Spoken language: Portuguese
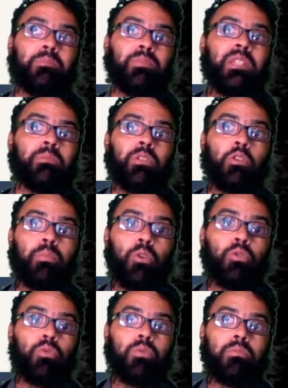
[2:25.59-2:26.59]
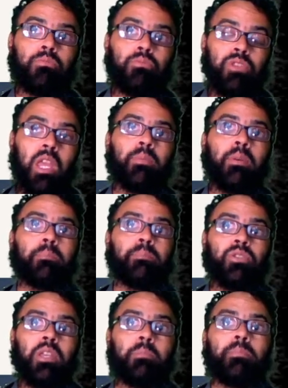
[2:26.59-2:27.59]
Pode demorar um pouco, um tempo para
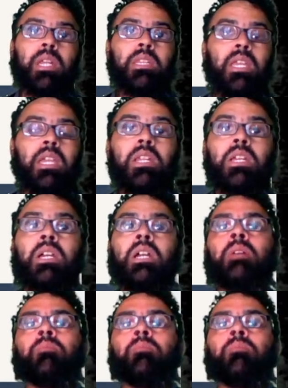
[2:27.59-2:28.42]
poder aprender, né?